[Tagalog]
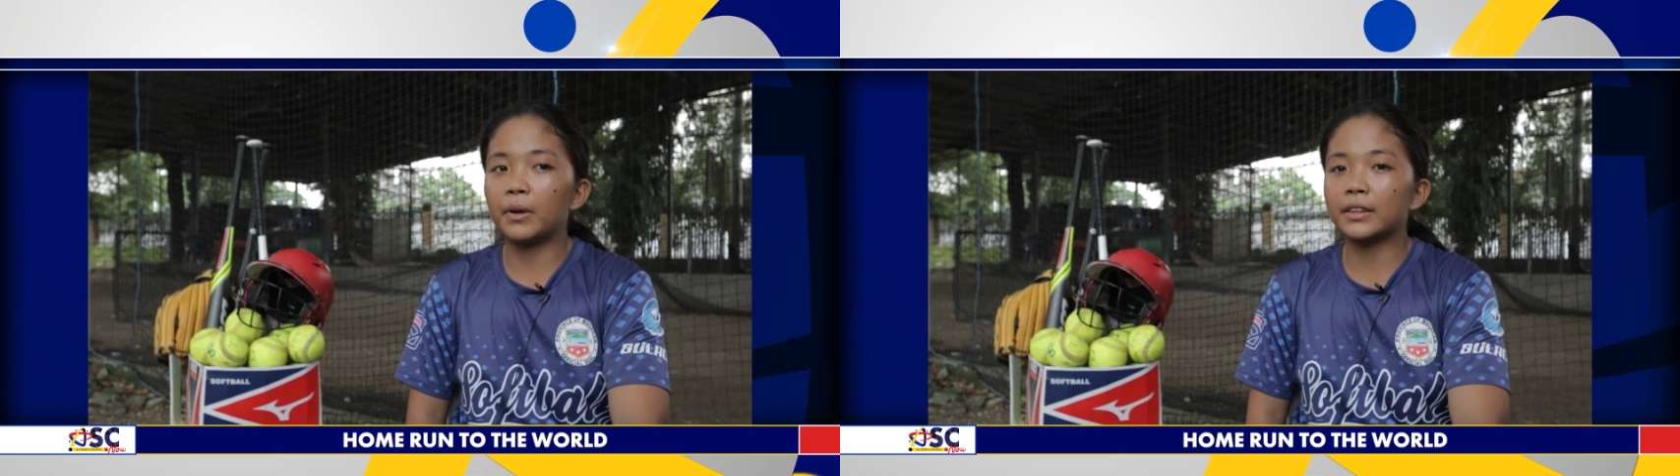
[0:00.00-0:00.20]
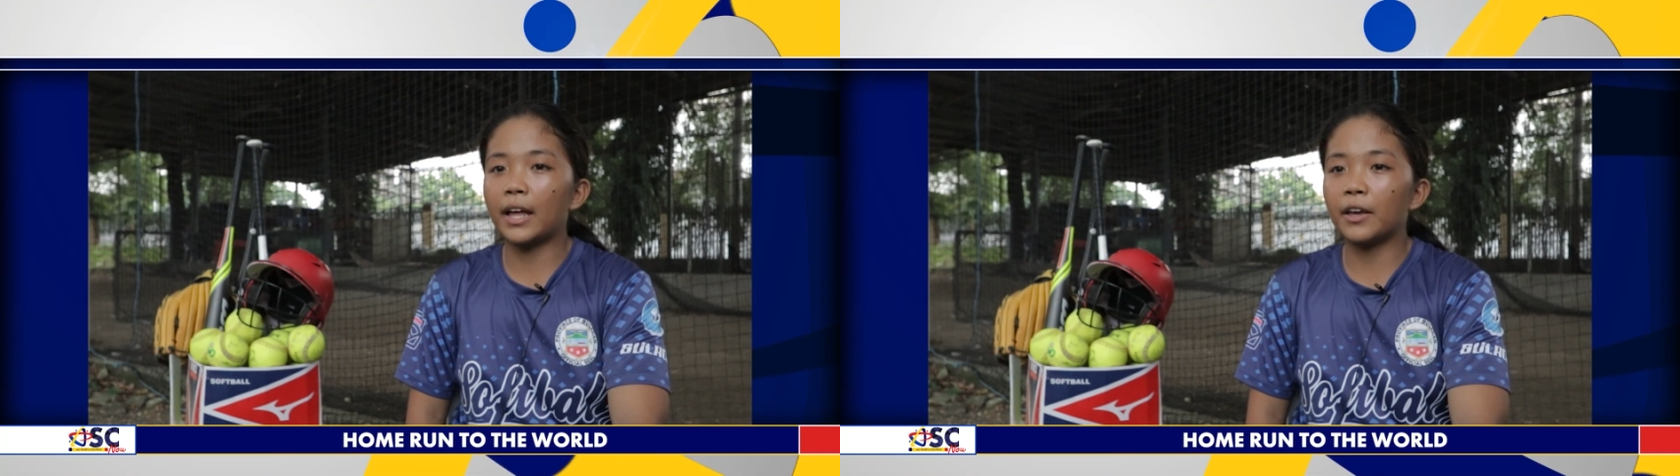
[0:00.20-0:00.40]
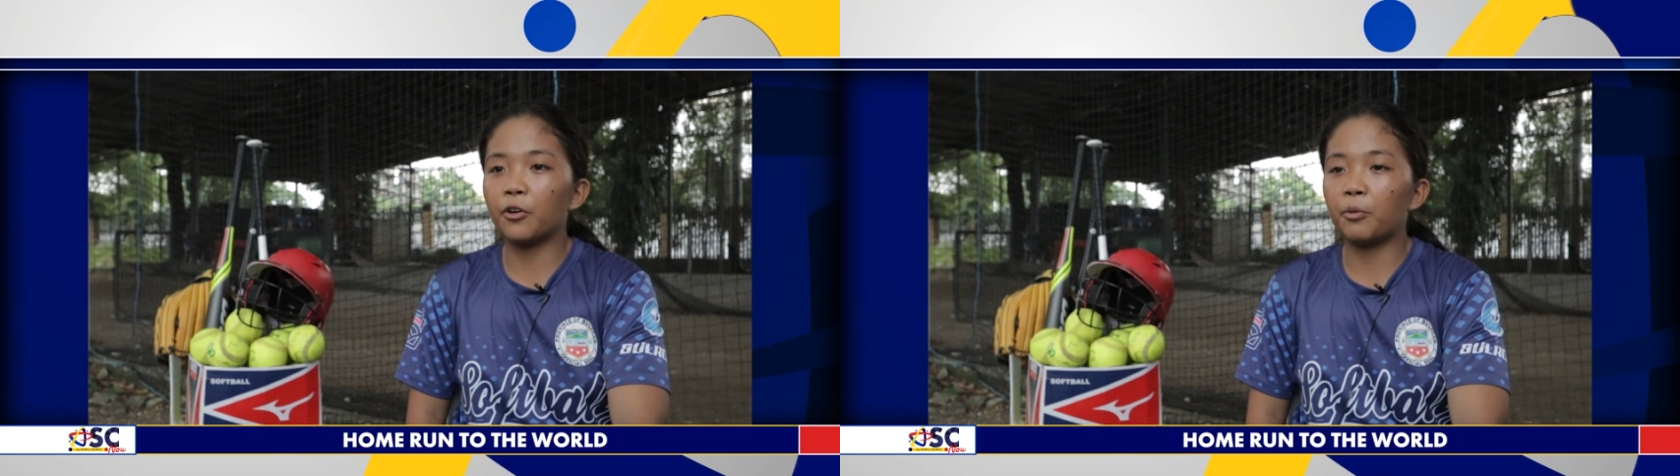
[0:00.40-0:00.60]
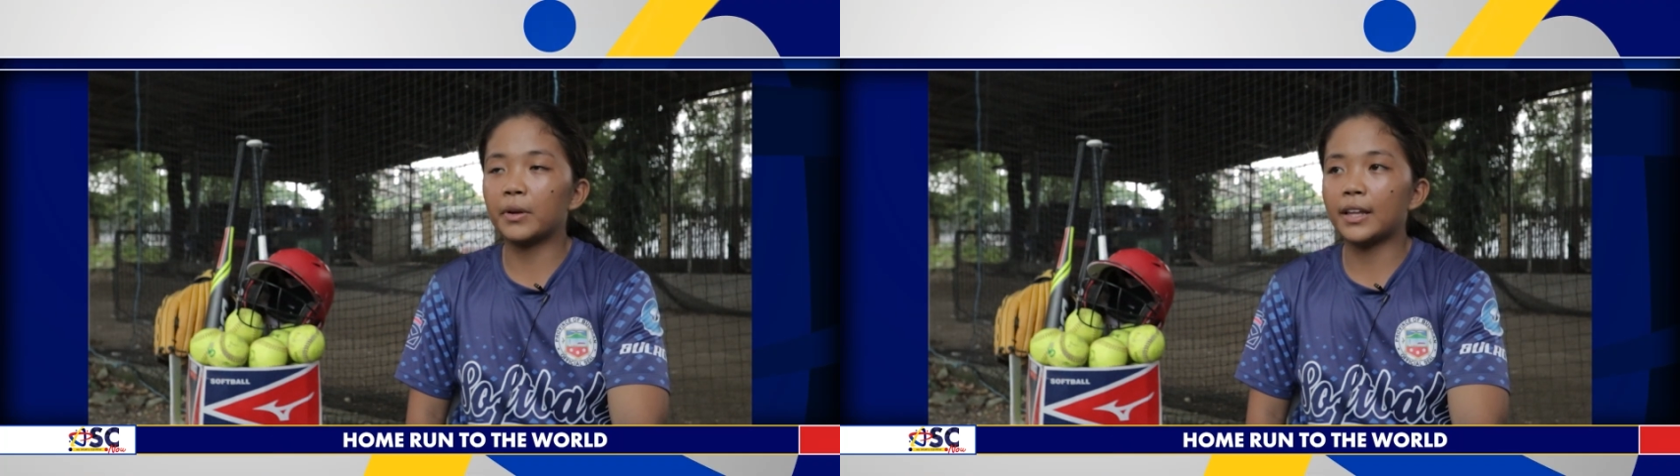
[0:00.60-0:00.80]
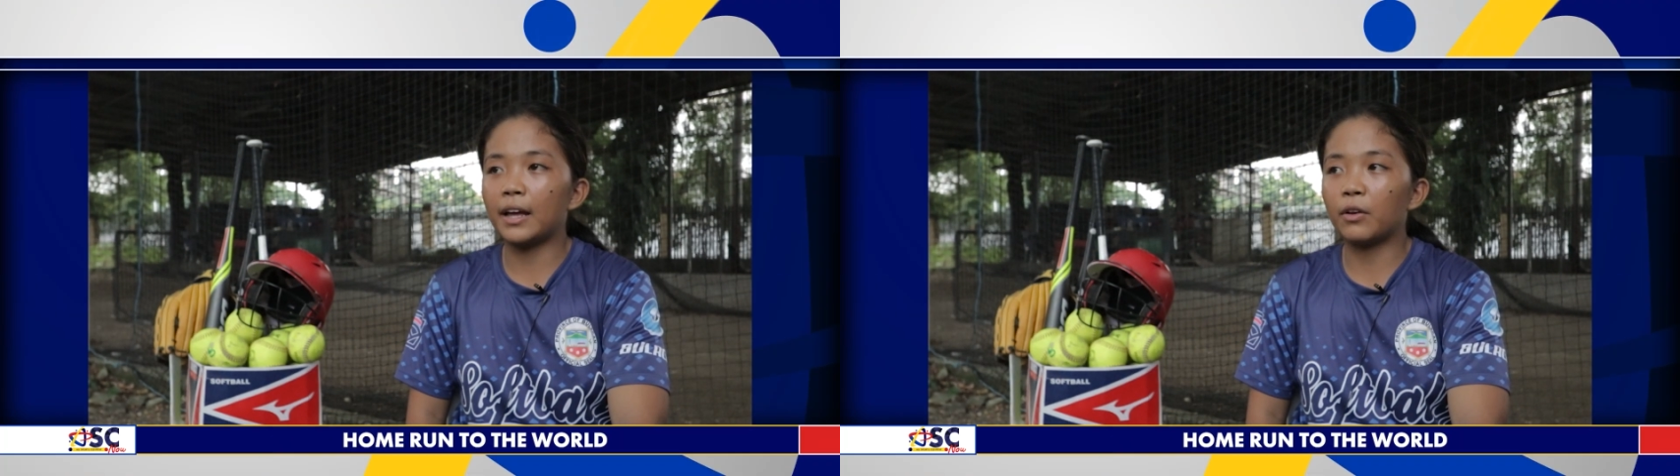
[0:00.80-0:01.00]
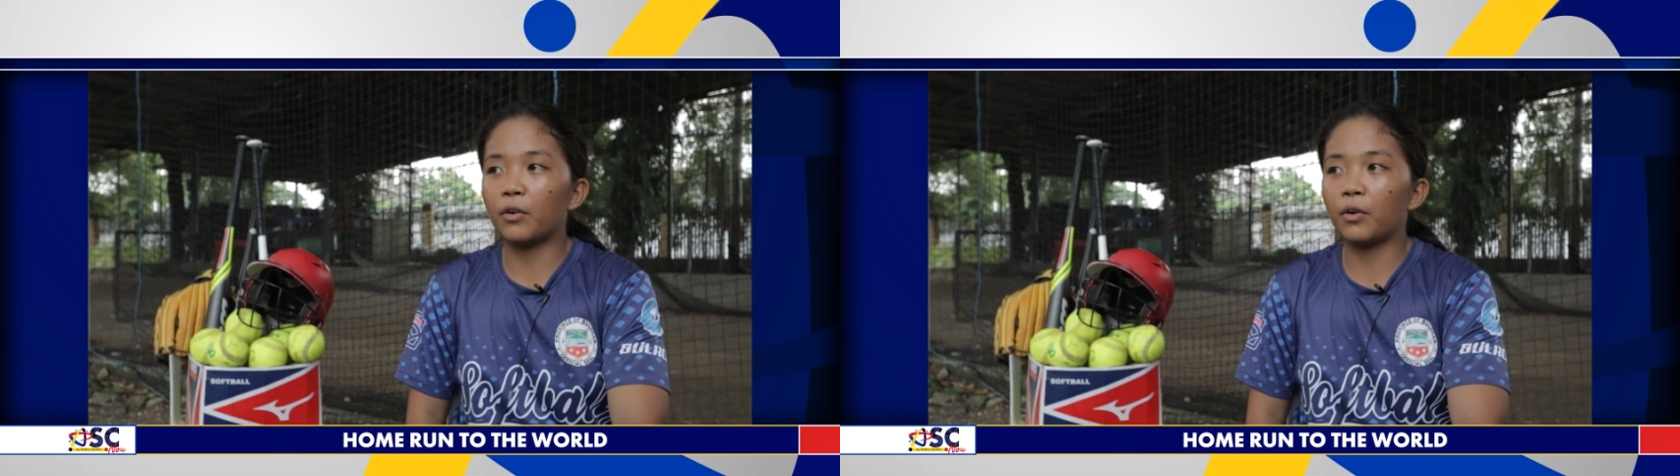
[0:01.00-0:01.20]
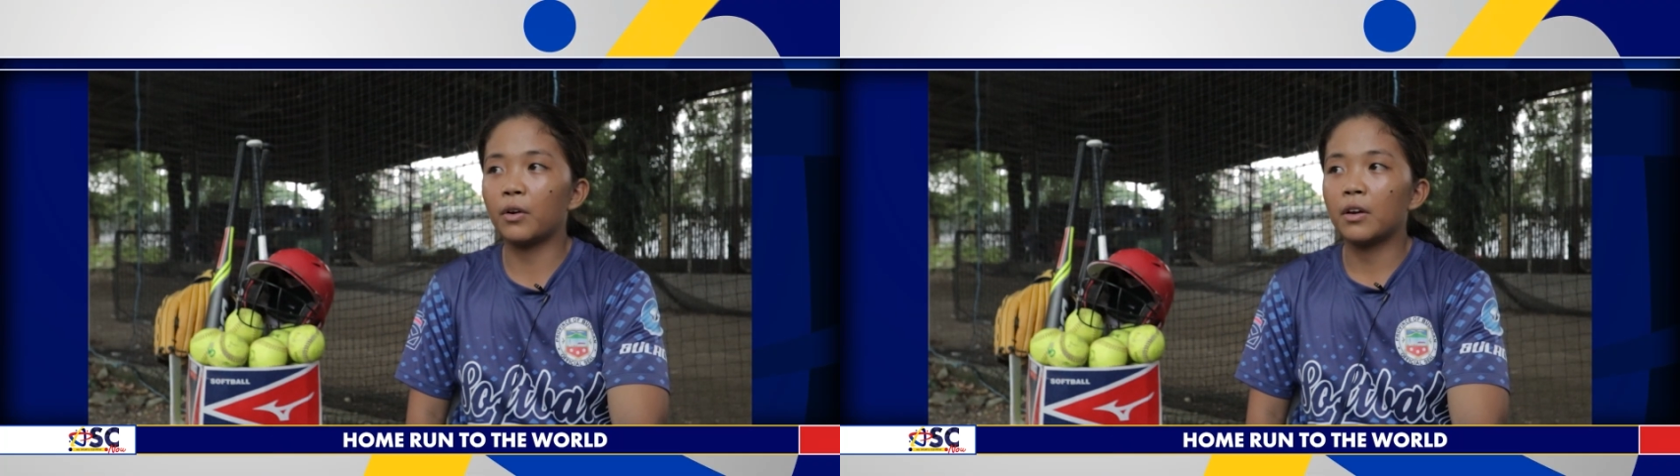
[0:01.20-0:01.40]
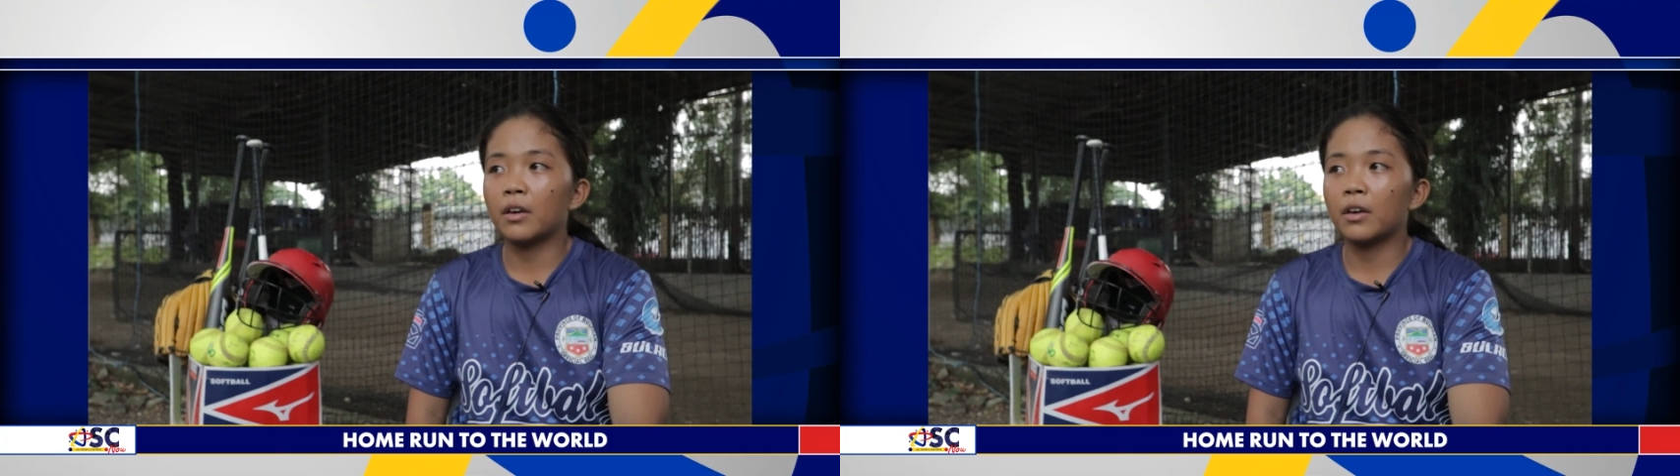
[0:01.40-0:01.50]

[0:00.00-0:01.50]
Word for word: man tayo o matalo,